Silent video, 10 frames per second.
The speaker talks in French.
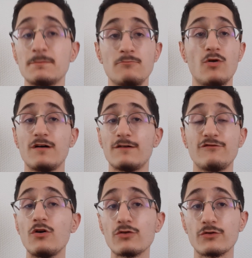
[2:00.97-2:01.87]
Moins
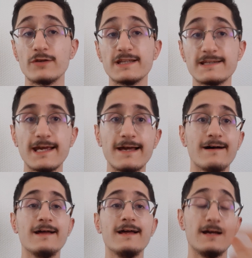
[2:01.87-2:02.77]
fort que l'Inter,
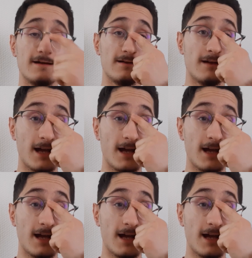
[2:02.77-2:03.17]
euh,